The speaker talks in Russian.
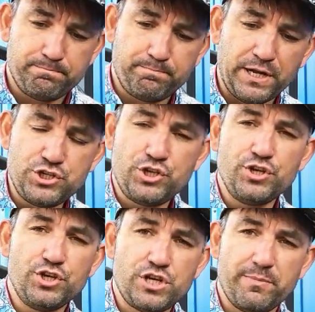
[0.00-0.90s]
почти
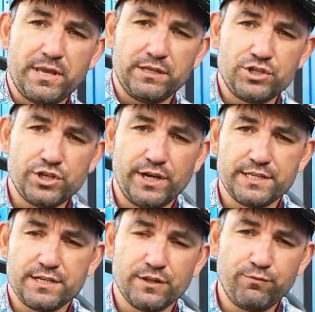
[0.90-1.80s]
ничем не
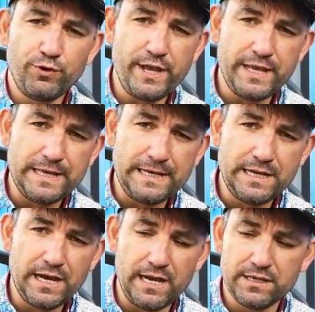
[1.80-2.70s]
отличается от Fuegi или
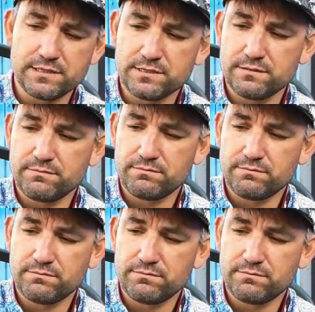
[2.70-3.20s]
Galis.